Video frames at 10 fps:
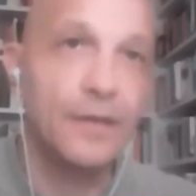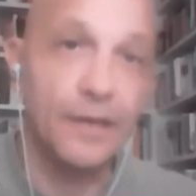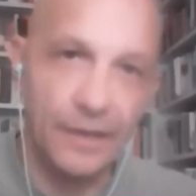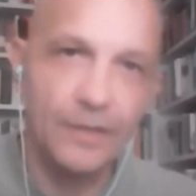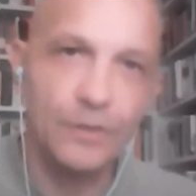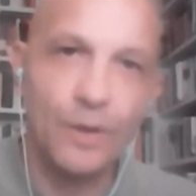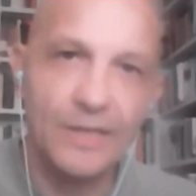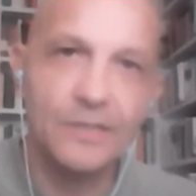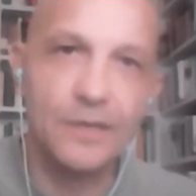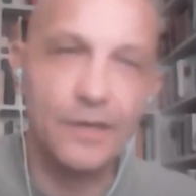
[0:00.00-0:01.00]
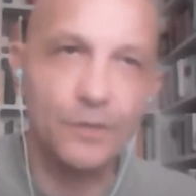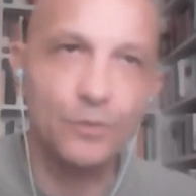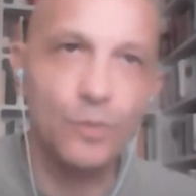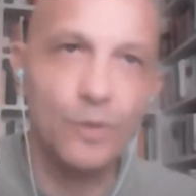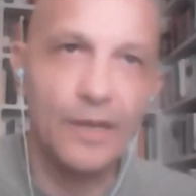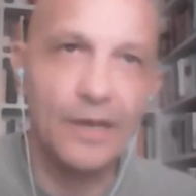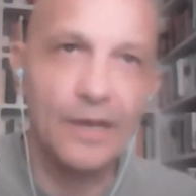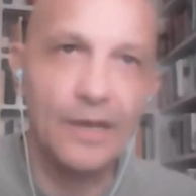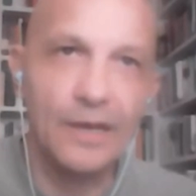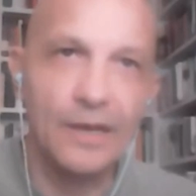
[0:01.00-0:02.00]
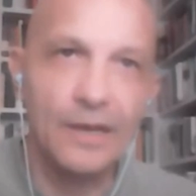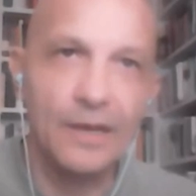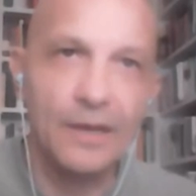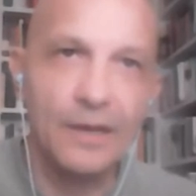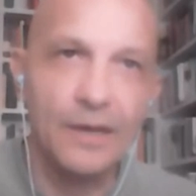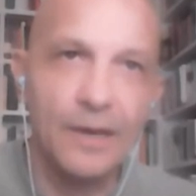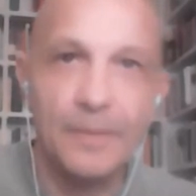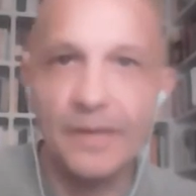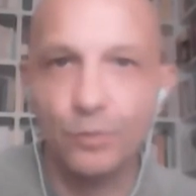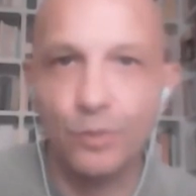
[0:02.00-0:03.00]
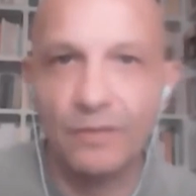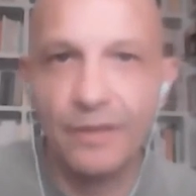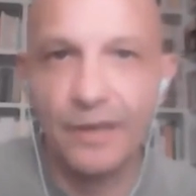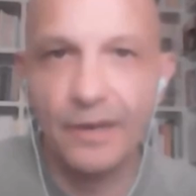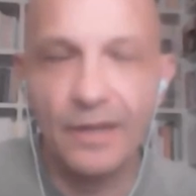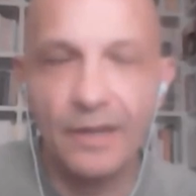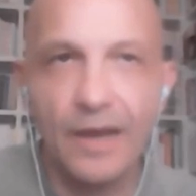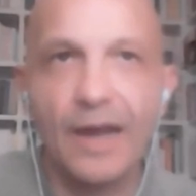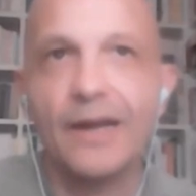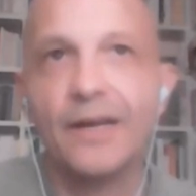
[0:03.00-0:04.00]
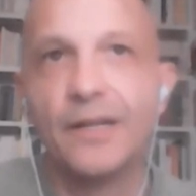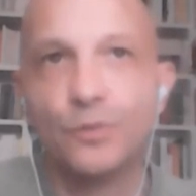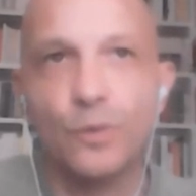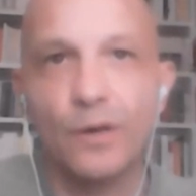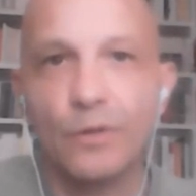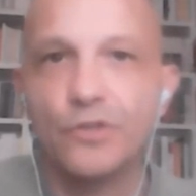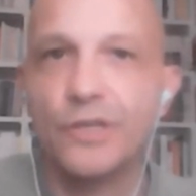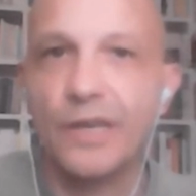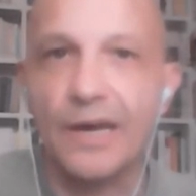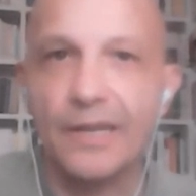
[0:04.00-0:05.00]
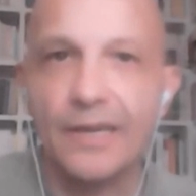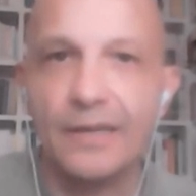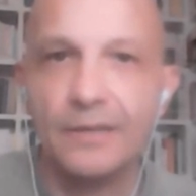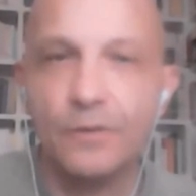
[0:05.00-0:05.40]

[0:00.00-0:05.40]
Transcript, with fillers: che credo essere natura, la mia natura vera, alla natura originaria,